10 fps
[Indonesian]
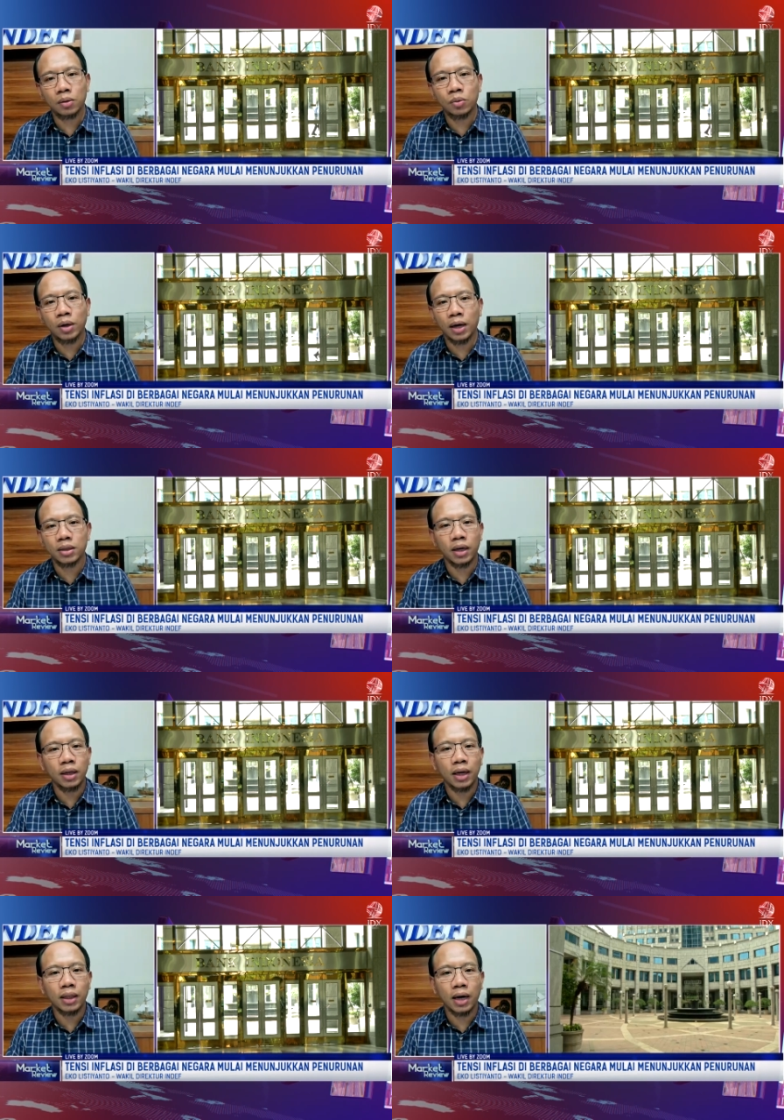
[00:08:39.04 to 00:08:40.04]
dugaan
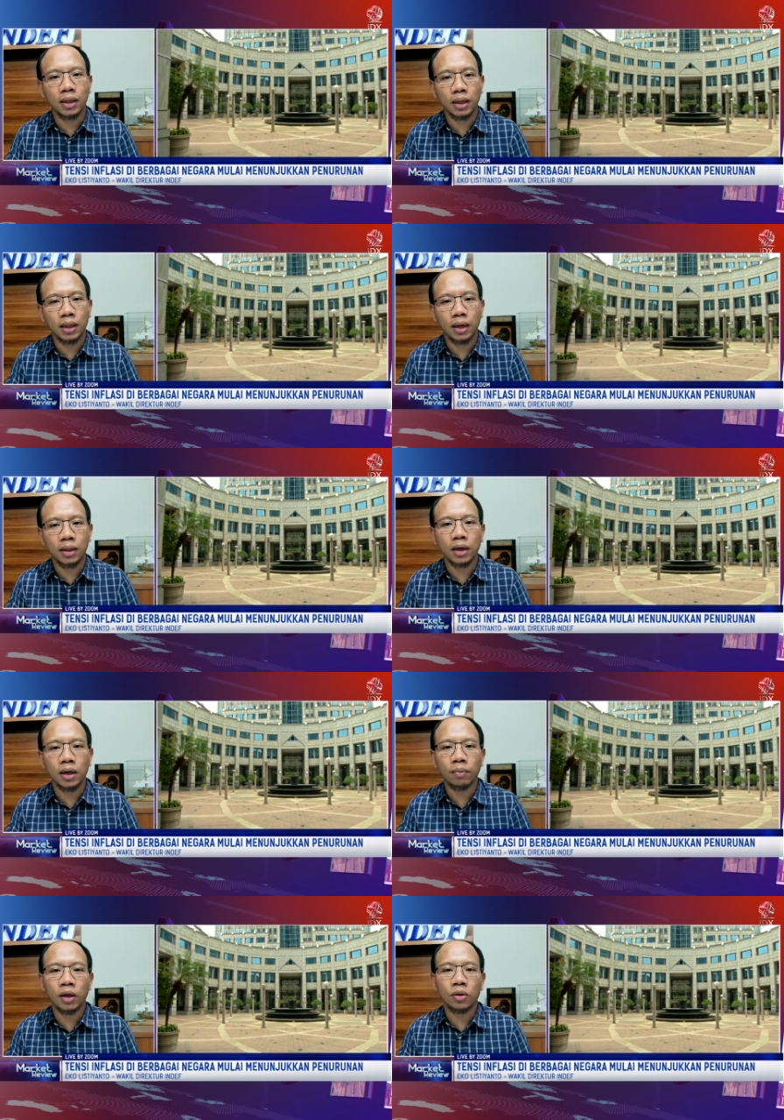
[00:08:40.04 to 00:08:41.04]
saya tantangan-tantangan
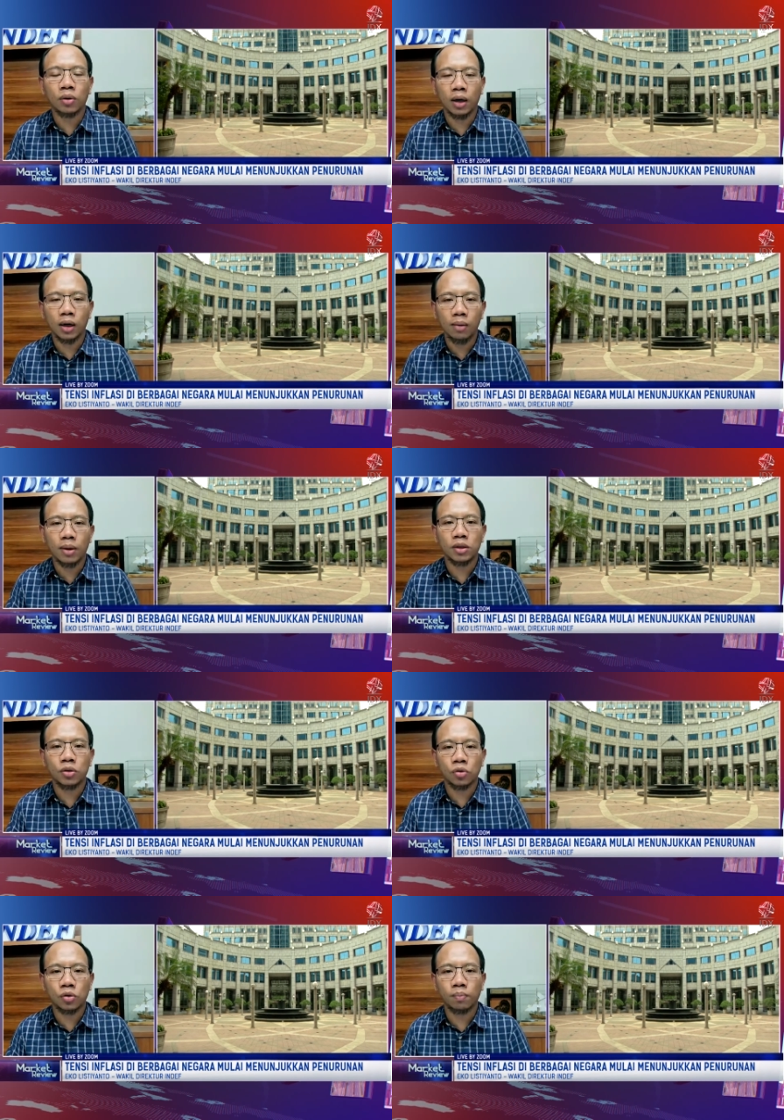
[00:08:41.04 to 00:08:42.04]
terhadap nilai tukar ini
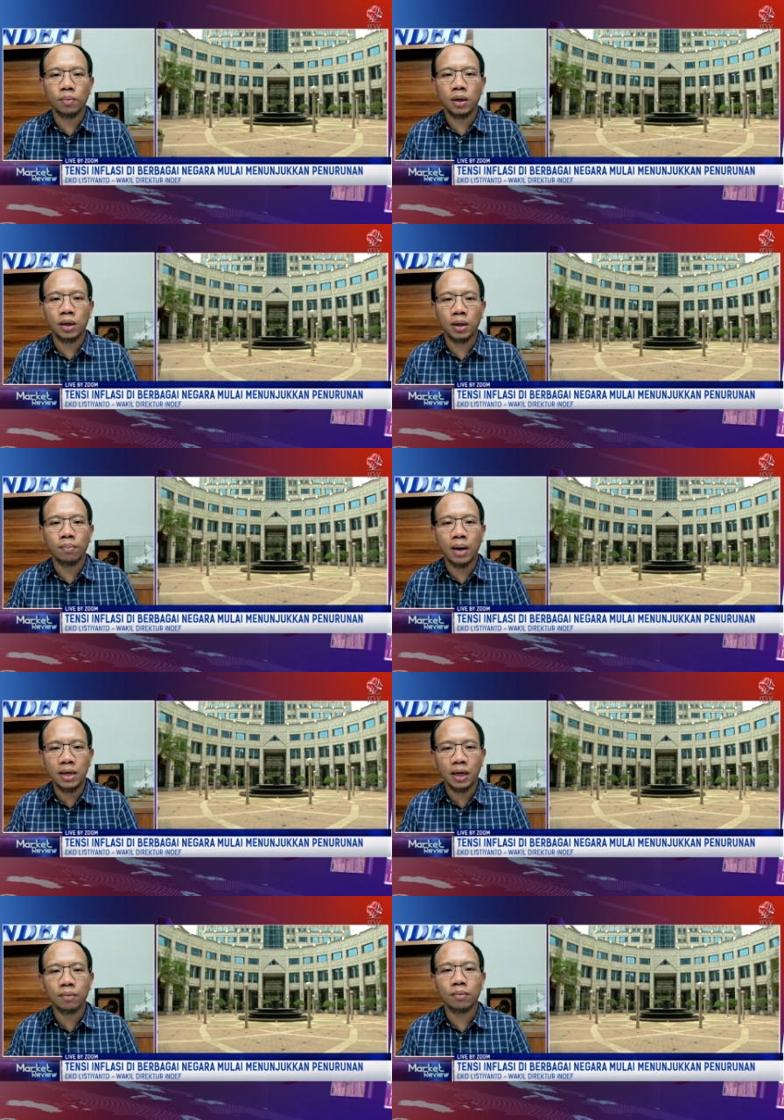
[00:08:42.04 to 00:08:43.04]
masih cukup uh,
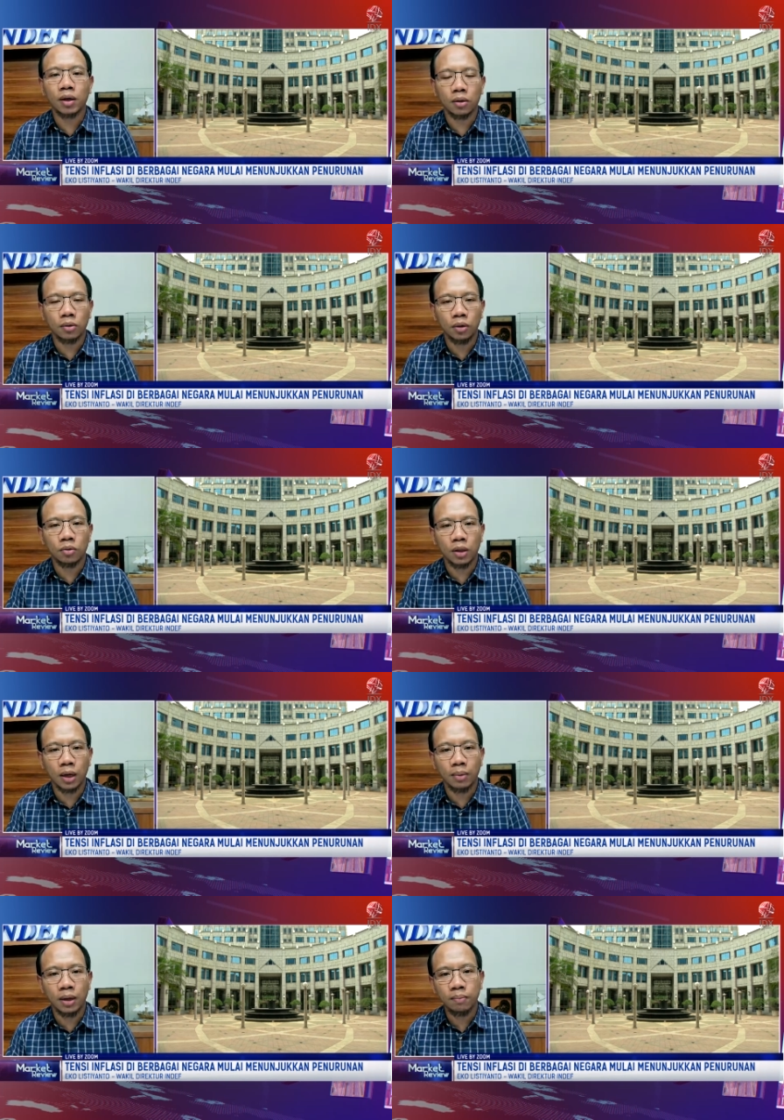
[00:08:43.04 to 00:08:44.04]
banyak begitu
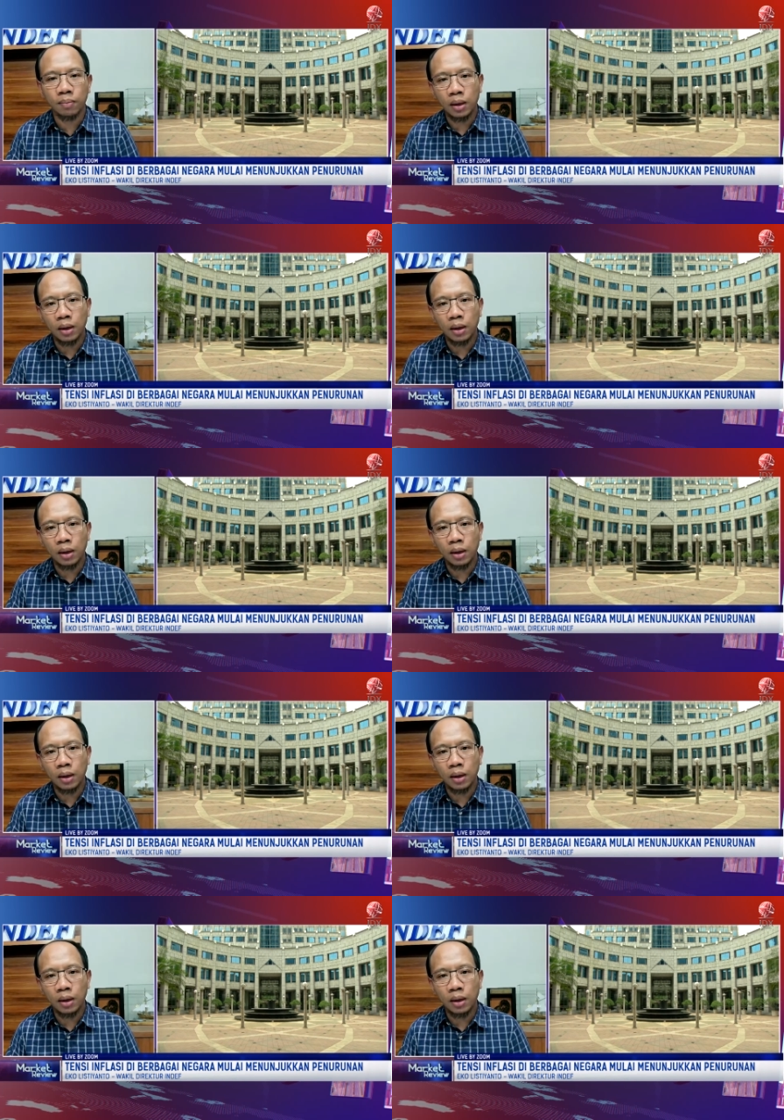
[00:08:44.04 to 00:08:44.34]
terutama